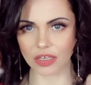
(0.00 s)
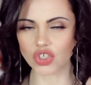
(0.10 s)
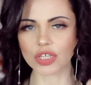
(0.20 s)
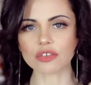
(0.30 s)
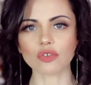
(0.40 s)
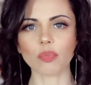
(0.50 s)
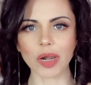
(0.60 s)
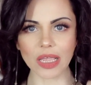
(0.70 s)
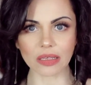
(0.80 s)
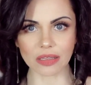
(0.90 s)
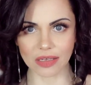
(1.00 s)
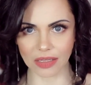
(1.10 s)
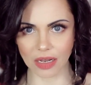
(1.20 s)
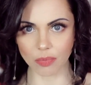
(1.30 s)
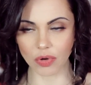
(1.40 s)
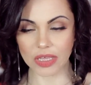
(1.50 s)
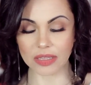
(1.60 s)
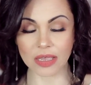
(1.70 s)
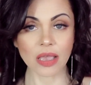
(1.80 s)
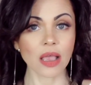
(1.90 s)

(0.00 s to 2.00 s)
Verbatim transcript: ce ne sono parecchi di canali puliti,